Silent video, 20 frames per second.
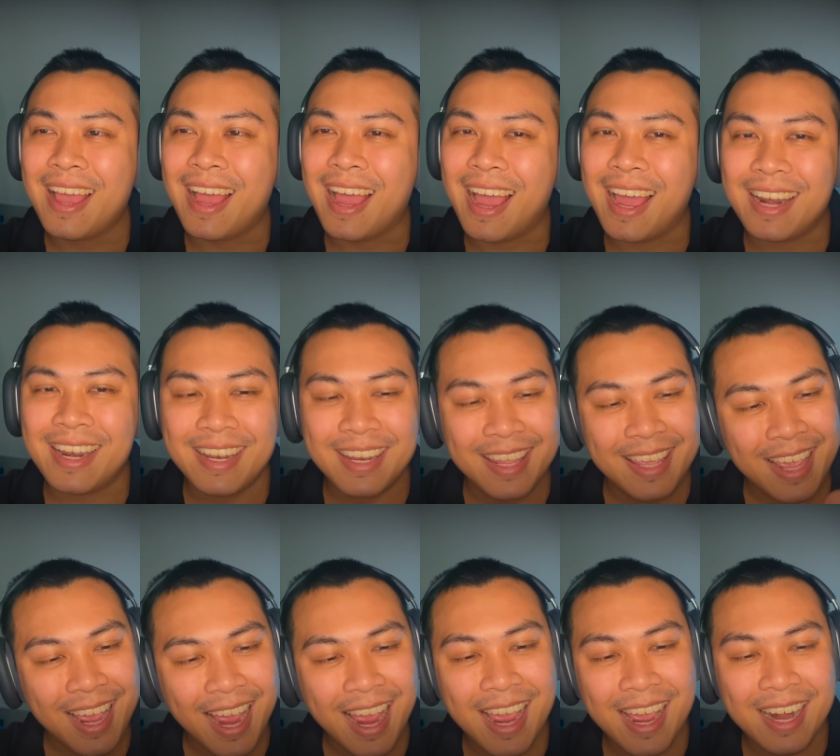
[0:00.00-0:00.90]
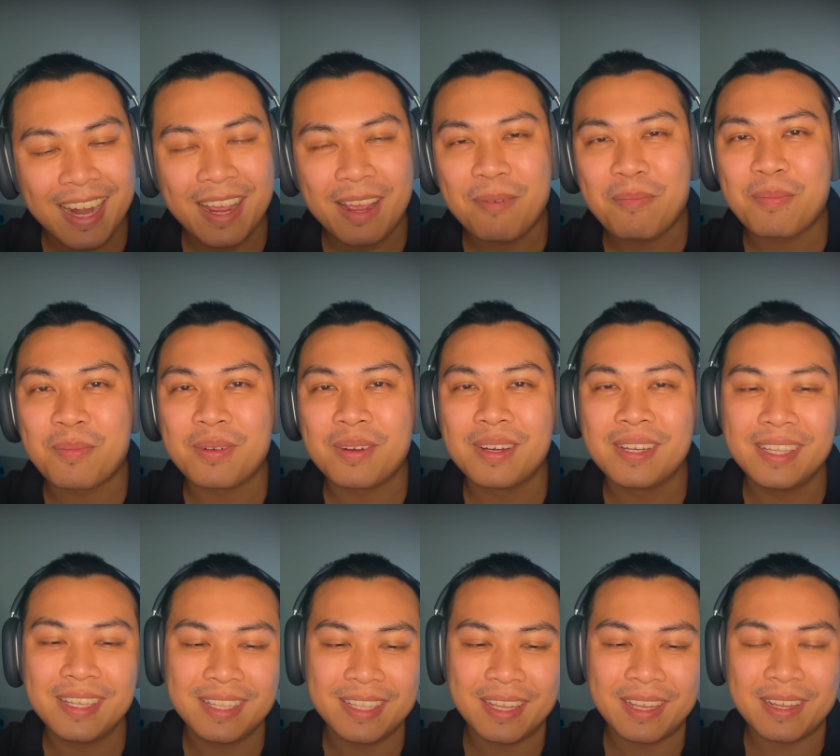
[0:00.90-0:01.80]
อันที่ 5 นะครับเอ้ย
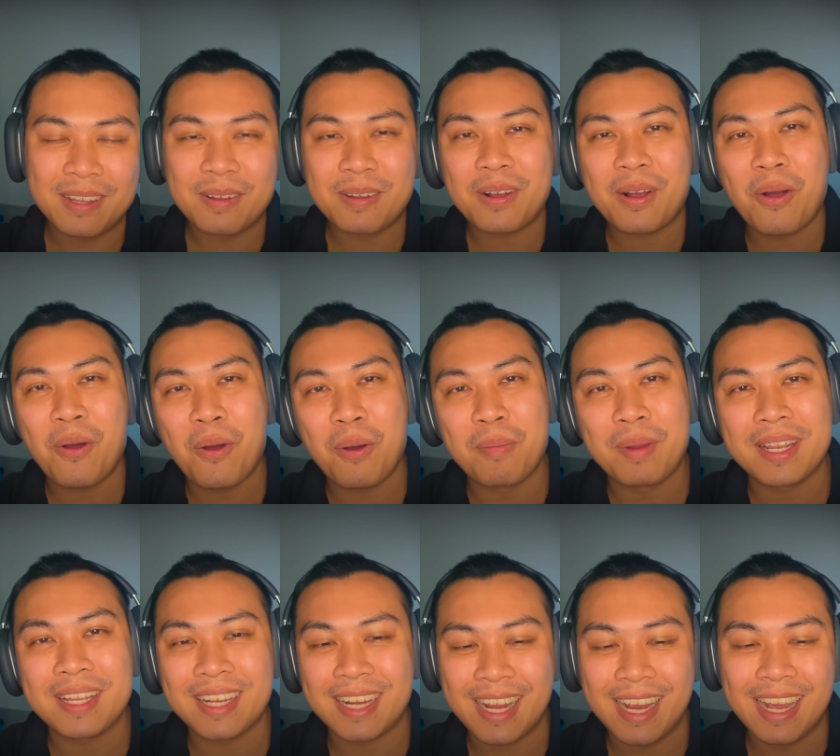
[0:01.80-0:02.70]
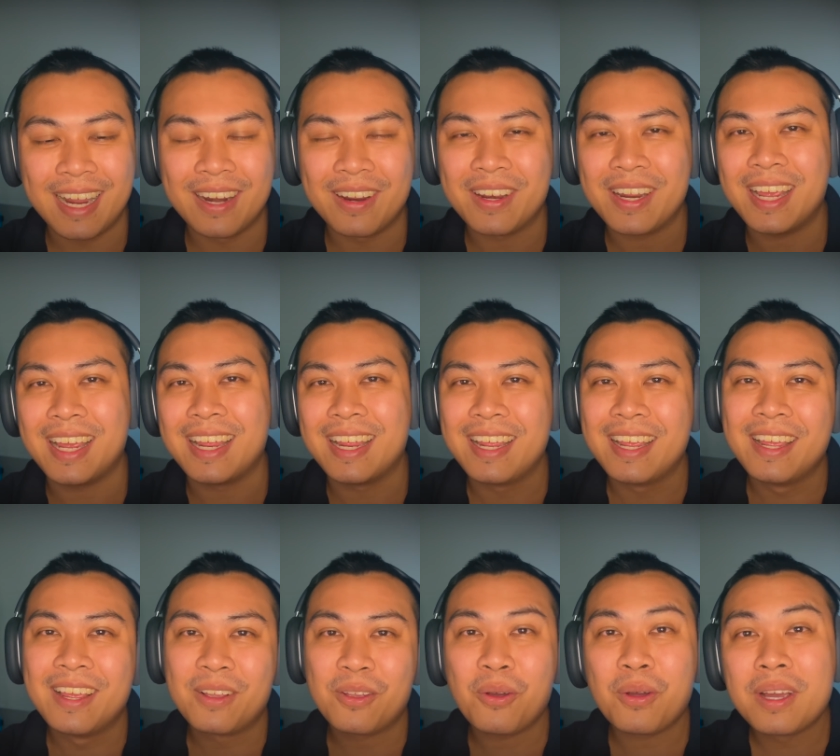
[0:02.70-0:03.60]
จริงๆ ข้อมันจะเกินแล้วเนี่ย
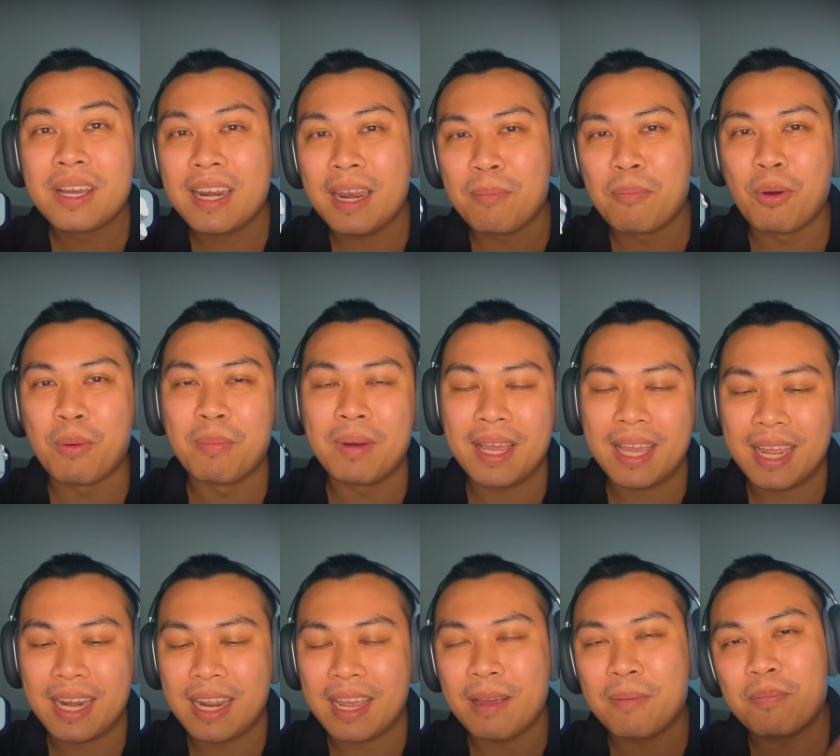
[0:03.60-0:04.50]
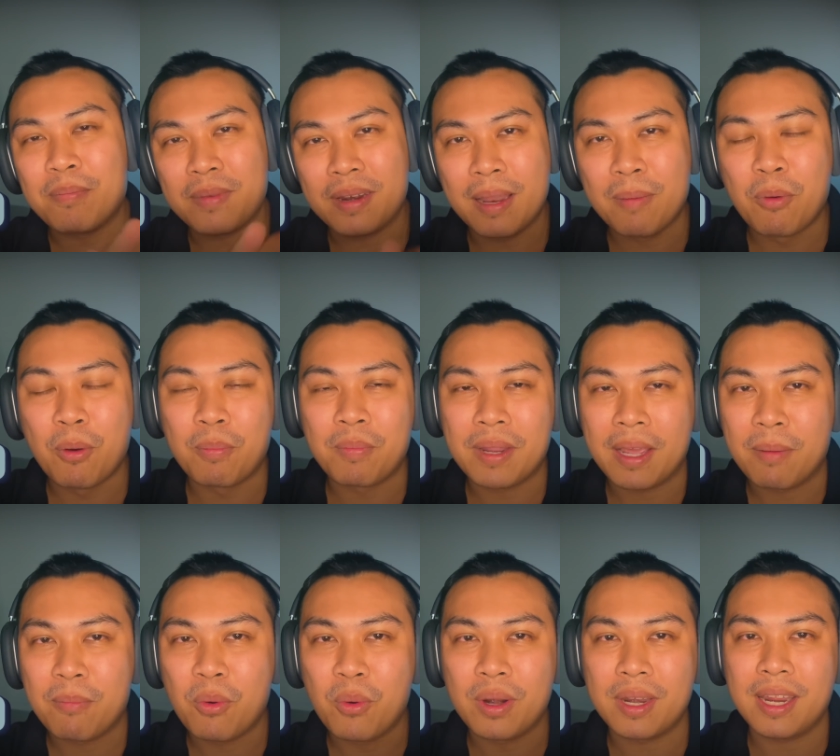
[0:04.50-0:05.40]
ก็คือระบบแล้วกันนะครับ ระบบทั้
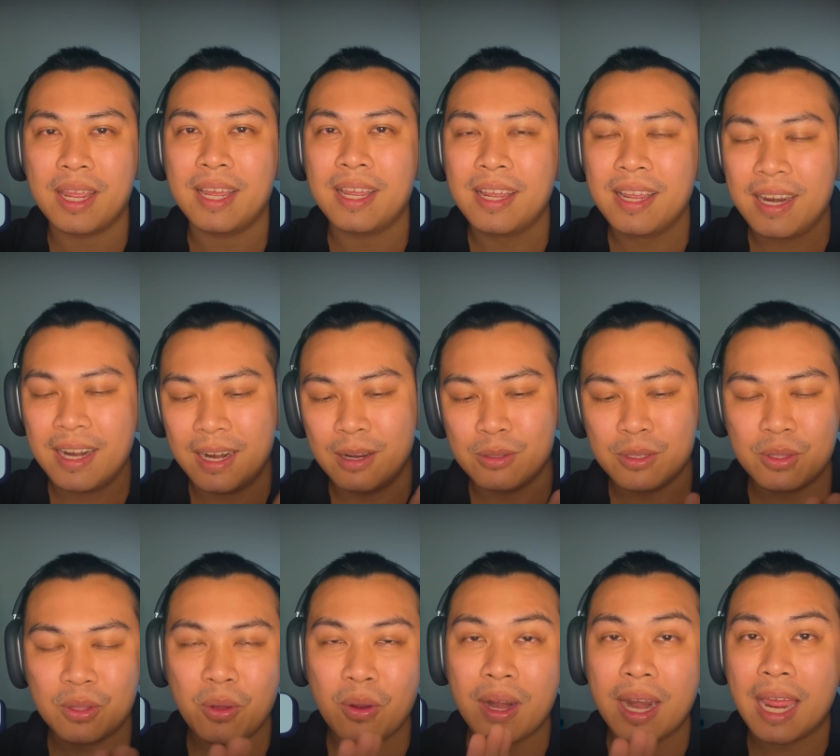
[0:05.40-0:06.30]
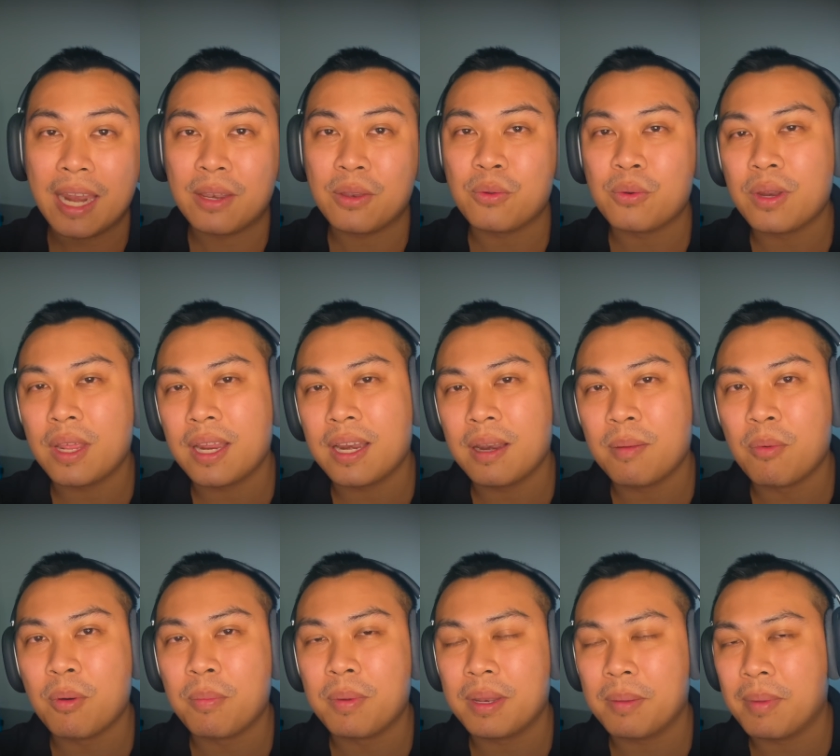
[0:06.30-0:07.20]
งหมดเนี่ยเราจะต้องรันอยู่ในระบ
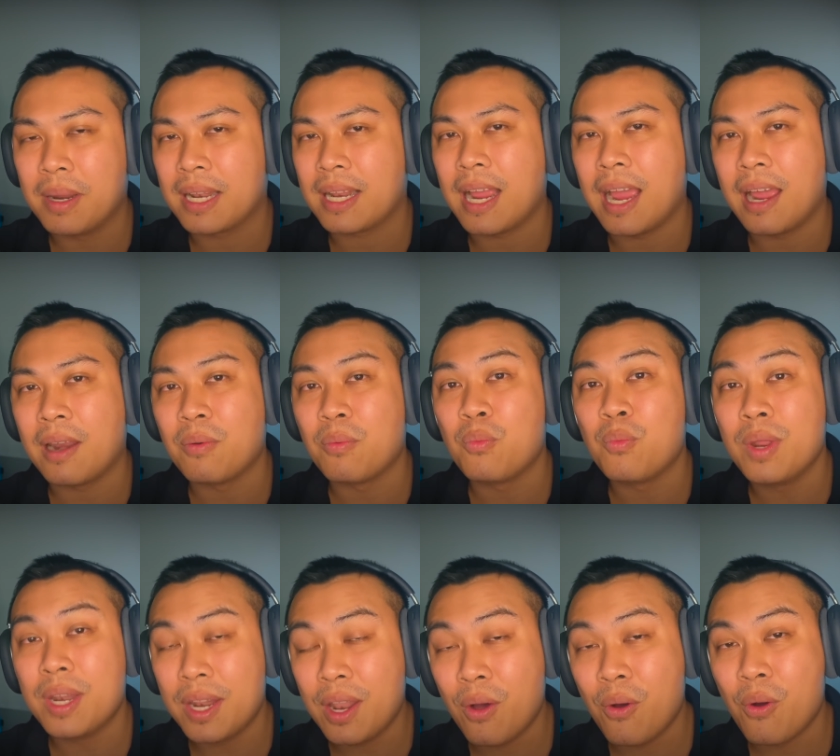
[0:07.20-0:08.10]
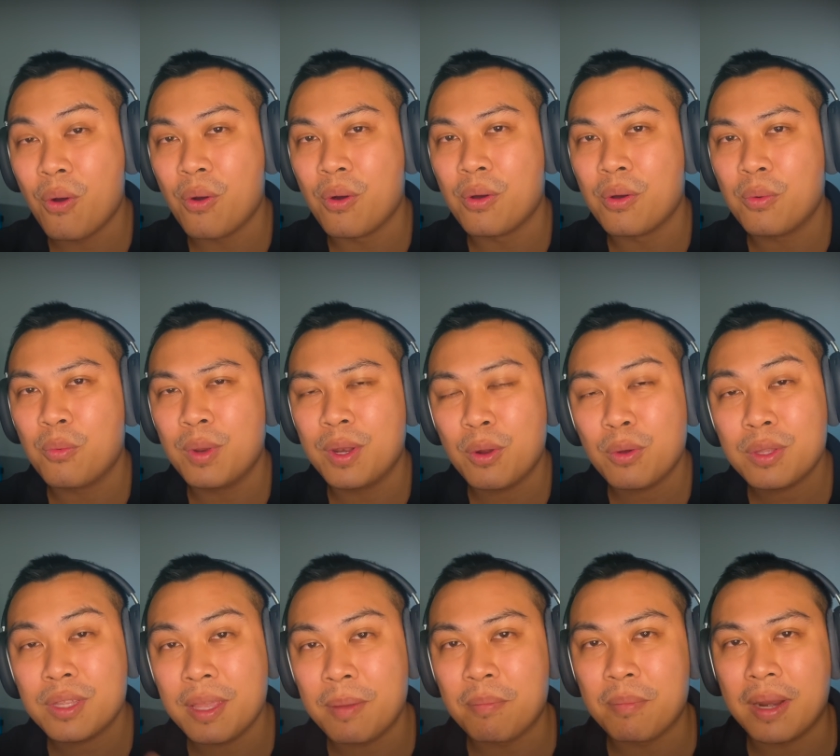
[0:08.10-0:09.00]
บปฏิบัติการ Windows Windows
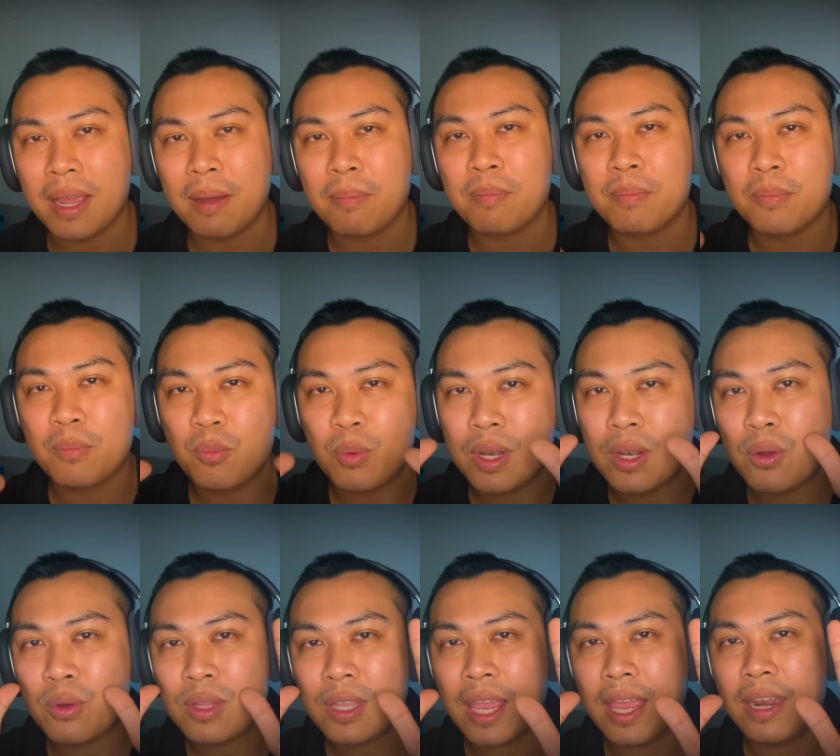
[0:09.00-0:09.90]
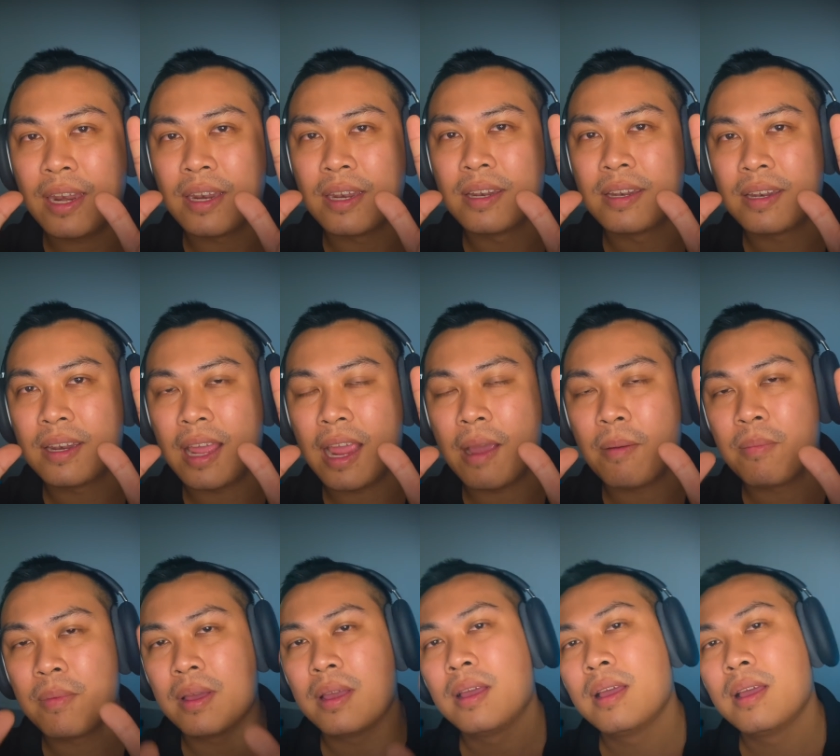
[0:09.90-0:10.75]
10นะครับ Windows 10นะครับ